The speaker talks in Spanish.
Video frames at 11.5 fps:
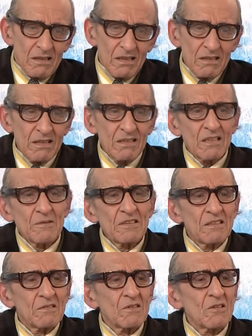esta
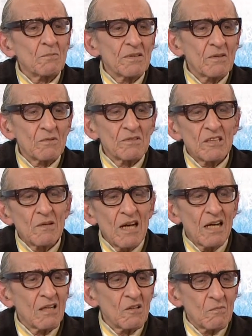entrevista y todo, pero usted
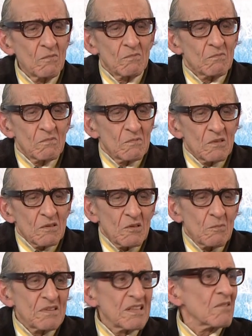va a
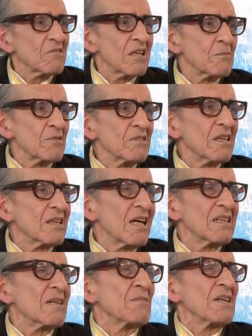conversar con una persona que
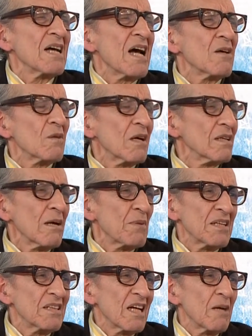ya terminaba, ya
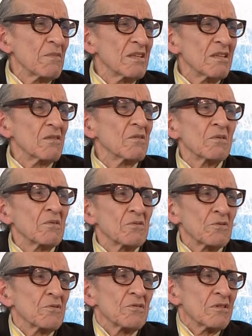prácticamente yo,
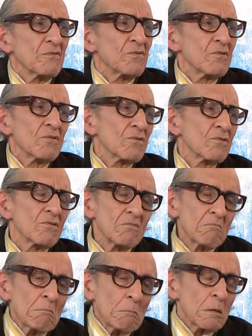soy un difunto. ¿no?
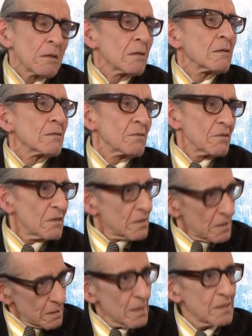él
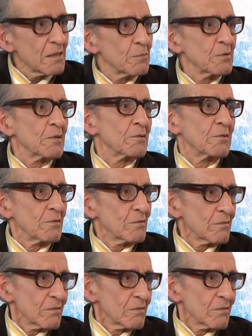tenía esa percepción.